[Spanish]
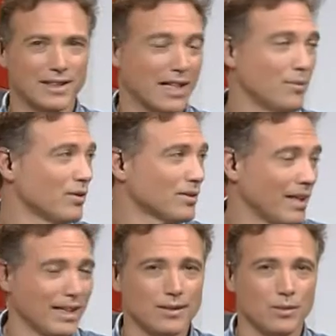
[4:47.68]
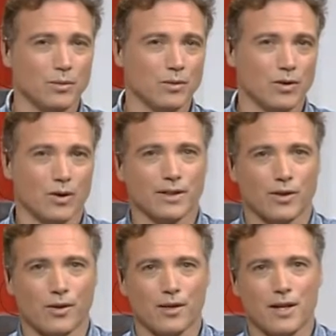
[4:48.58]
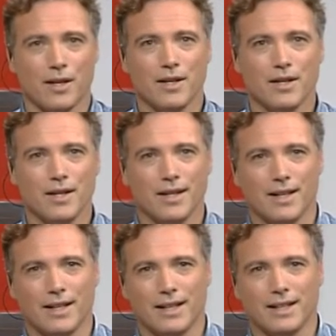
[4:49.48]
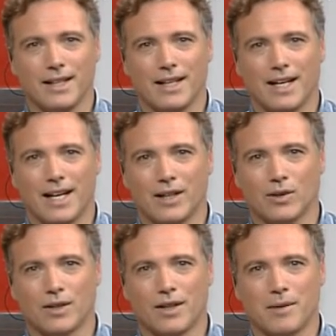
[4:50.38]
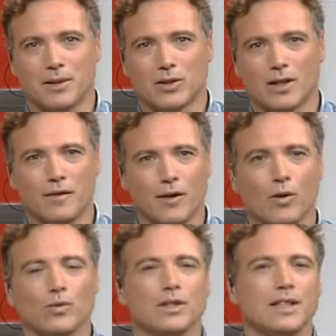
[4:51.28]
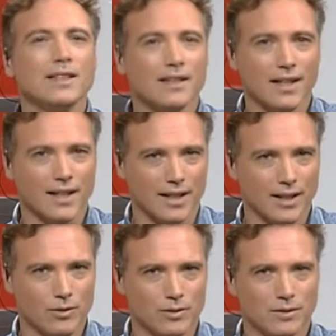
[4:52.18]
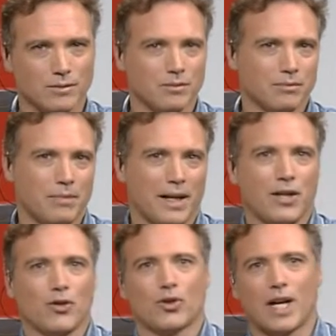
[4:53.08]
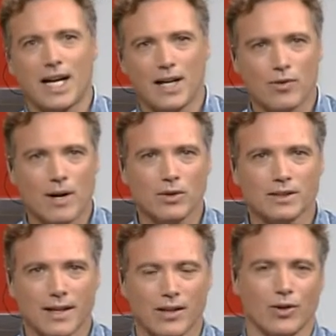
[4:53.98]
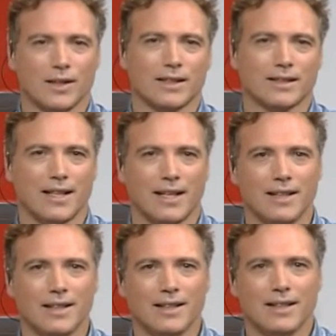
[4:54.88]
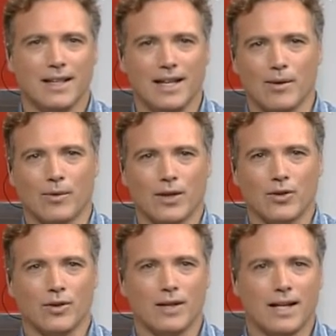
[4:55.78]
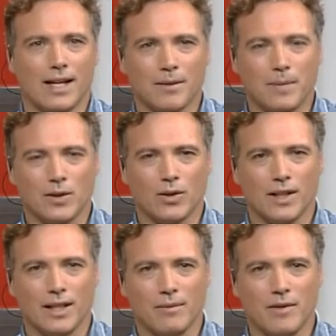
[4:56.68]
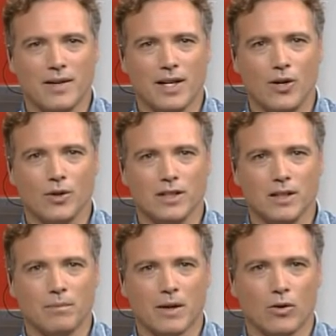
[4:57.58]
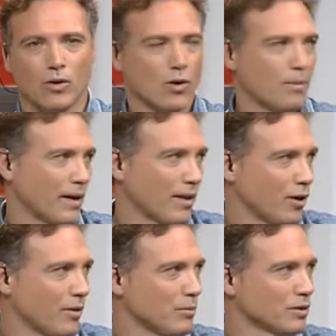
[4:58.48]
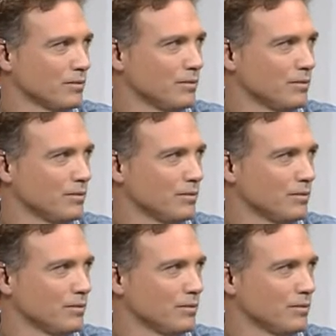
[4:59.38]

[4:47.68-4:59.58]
sí tenemos es un, lo que se conoce en el argot cinematográfico un teaser, que es un pequeño tráiler, una muestra de lo que se está elaborando al respecto de Viva el Noise y Paco Loco. parece que lo vemos?